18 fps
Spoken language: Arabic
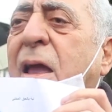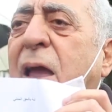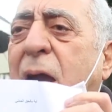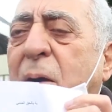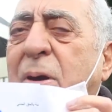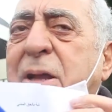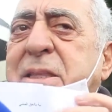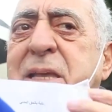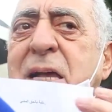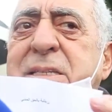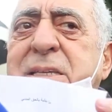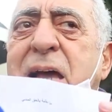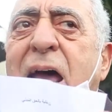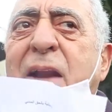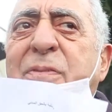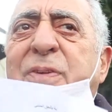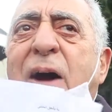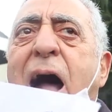ايوا حتى
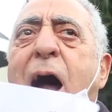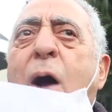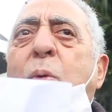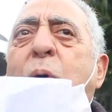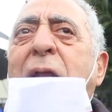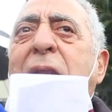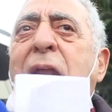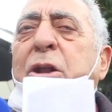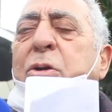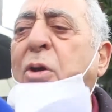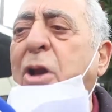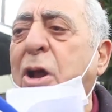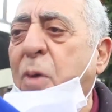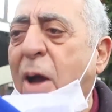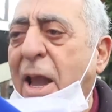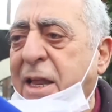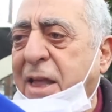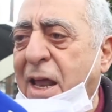تعرفها اولا نقول
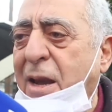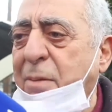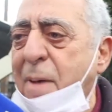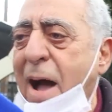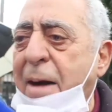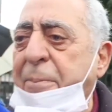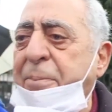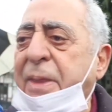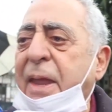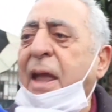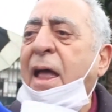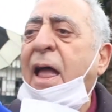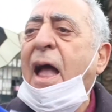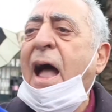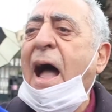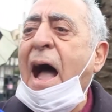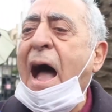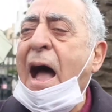لك واحد الكلمه
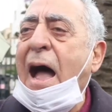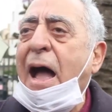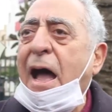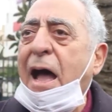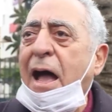آه،